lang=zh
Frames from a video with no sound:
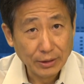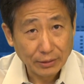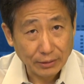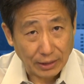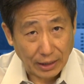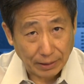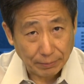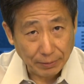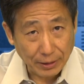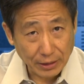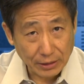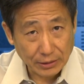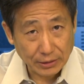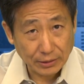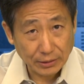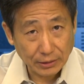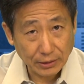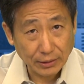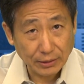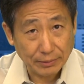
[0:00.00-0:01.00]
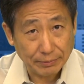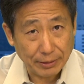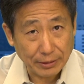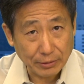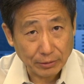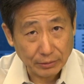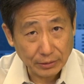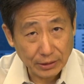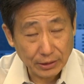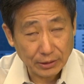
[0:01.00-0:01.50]
哪怕是一个礼拜
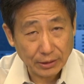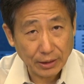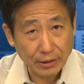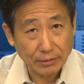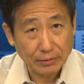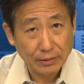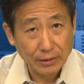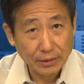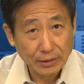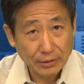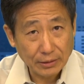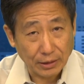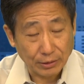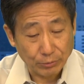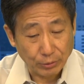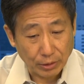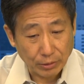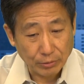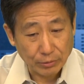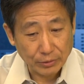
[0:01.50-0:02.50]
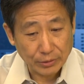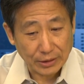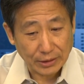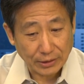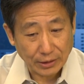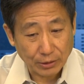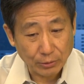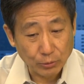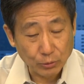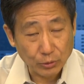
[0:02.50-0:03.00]
有一天让员工在
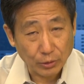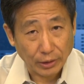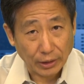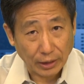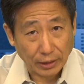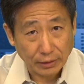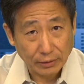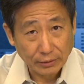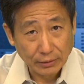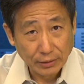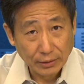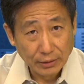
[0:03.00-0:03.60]
家工作呀。